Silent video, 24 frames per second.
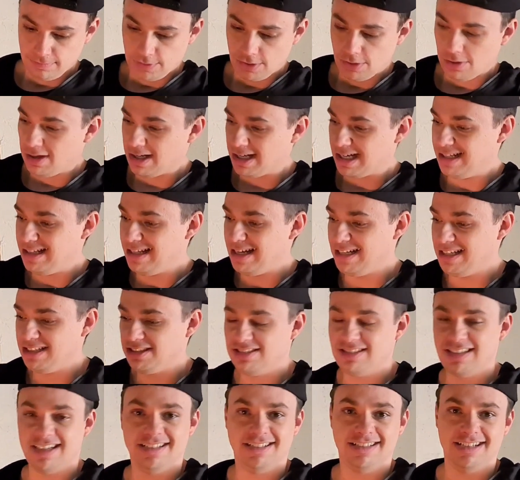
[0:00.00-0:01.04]
Ó, galera,
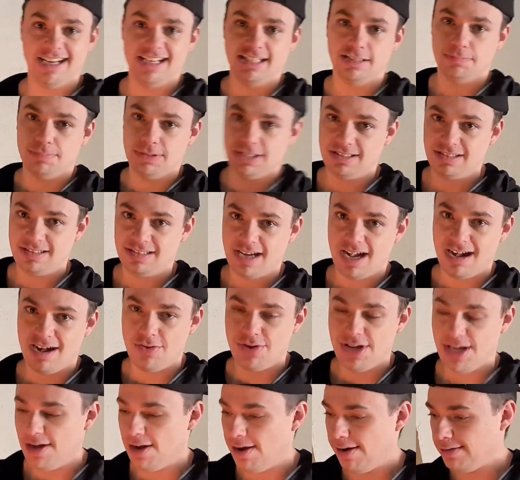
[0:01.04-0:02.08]
esse aqui é
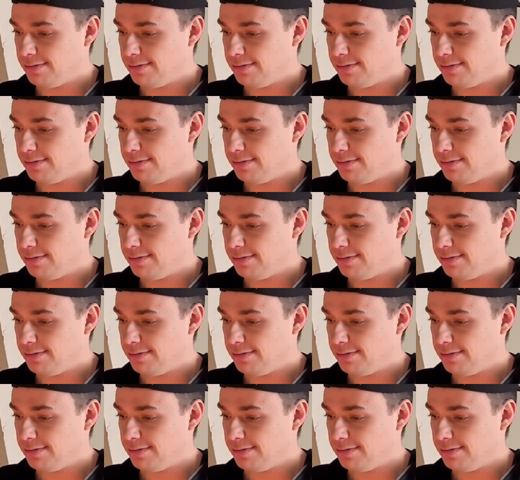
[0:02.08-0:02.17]
especial, hein?